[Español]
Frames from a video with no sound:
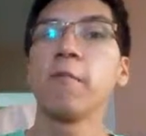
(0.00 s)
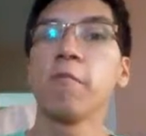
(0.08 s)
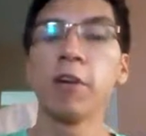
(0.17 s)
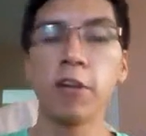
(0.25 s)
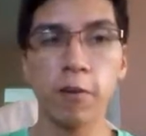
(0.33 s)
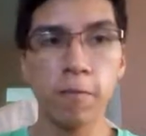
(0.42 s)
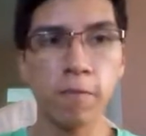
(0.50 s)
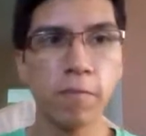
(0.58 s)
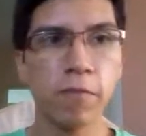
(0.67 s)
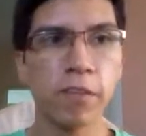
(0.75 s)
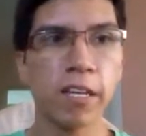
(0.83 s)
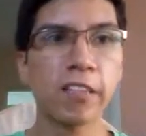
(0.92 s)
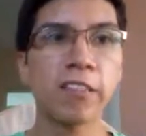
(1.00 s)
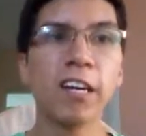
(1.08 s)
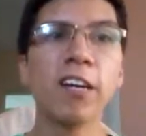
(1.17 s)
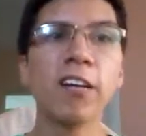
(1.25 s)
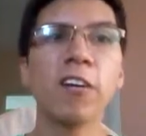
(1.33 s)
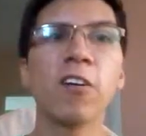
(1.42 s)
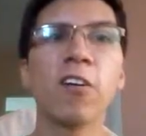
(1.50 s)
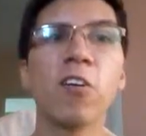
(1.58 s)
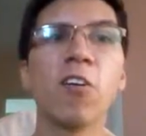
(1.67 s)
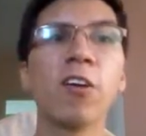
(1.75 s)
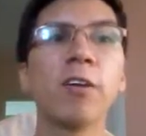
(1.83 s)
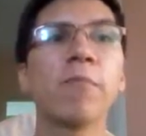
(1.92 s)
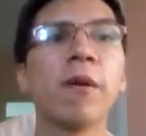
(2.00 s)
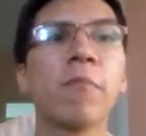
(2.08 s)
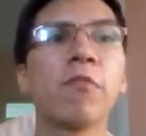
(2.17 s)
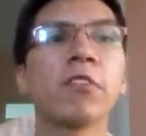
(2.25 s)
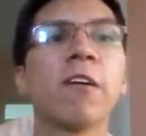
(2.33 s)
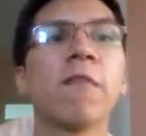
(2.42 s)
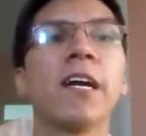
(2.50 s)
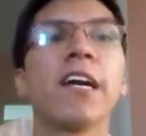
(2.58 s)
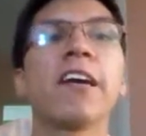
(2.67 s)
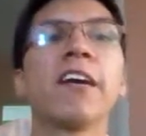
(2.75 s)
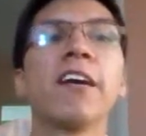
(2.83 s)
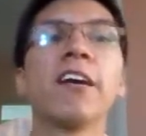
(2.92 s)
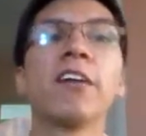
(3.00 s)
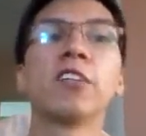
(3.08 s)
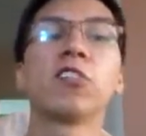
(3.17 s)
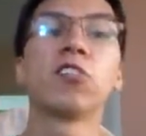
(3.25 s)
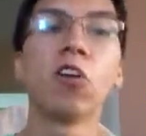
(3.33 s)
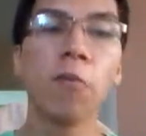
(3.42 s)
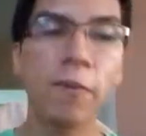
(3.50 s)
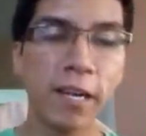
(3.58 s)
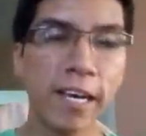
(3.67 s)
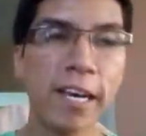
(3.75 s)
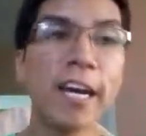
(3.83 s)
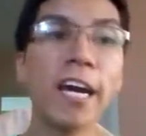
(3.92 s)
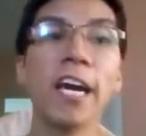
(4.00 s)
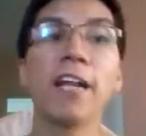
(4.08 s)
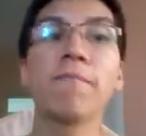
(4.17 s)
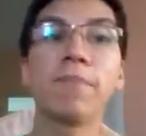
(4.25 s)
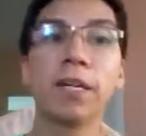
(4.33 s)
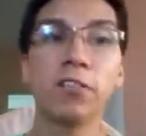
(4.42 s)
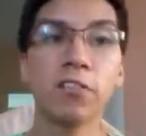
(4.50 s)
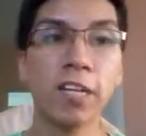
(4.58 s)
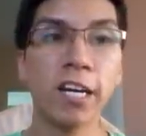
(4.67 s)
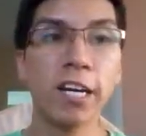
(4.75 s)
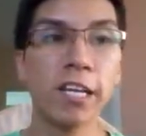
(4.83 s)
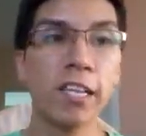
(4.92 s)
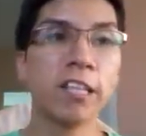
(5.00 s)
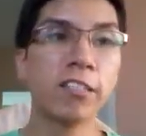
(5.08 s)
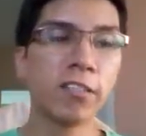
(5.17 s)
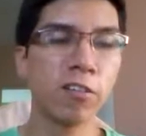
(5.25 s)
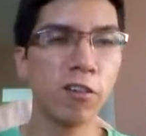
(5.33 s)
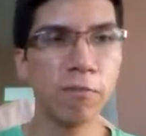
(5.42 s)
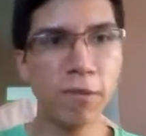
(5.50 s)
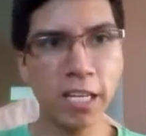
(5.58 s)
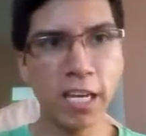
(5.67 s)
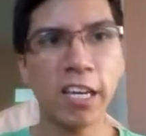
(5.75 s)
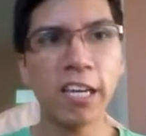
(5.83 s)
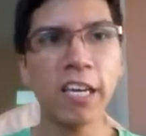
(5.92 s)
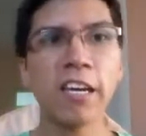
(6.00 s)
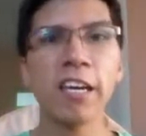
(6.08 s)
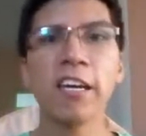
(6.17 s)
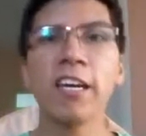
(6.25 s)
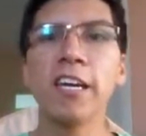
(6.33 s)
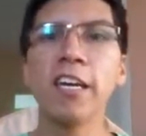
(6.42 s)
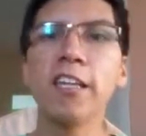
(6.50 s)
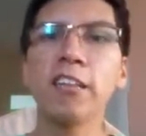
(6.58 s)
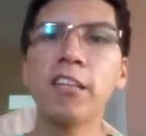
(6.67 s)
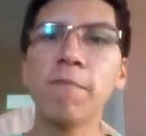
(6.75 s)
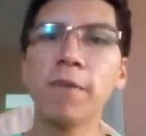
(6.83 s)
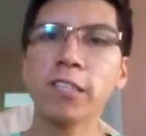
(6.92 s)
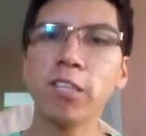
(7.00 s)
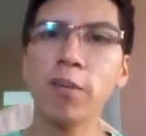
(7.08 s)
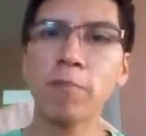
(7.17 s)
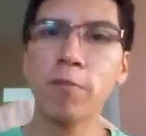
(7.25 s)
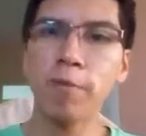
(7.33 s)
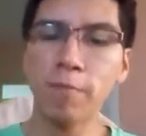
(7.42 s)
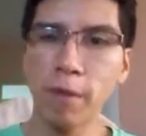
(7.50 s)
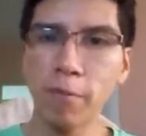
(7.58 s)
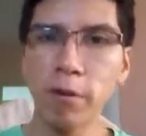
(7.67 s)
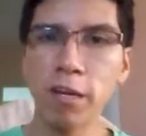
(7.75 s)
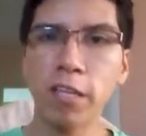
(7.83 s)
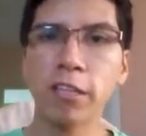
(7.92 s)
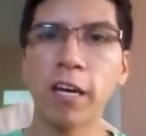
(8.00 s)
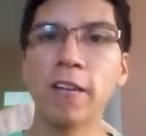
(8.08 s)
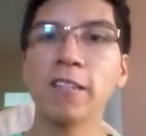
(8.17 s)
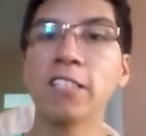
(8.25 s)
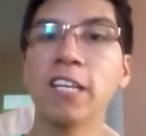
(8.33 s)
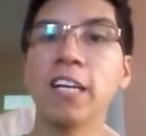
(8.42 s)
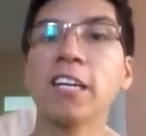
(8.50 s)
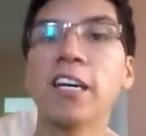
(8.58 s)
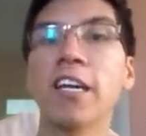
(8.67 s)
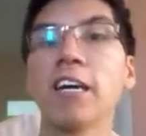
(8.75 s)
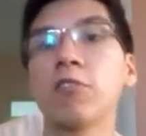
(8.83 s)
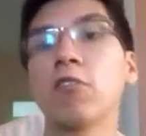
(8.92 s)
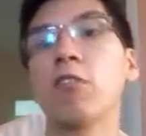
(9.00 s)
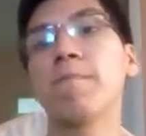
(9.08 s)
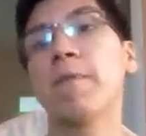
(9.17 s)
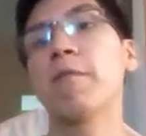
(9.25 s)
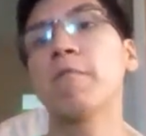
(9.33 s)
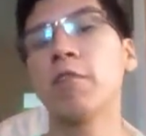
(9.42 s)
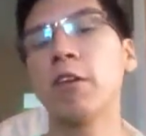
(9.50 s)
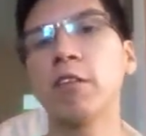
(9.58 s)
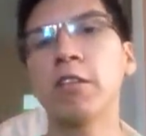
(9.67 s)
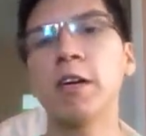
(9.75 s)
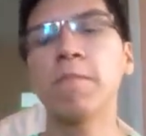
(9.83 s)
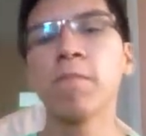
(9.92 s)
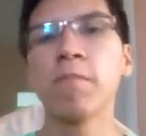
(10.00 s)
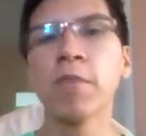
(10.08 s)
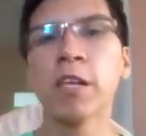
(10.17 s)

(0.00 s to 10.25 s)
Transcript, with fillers: Bueno, ¿qué tal? Hoy vamos a hablar sobre el personaje del señor Miyagi interpretado por Pat Morita, ya que el actor Pat Morita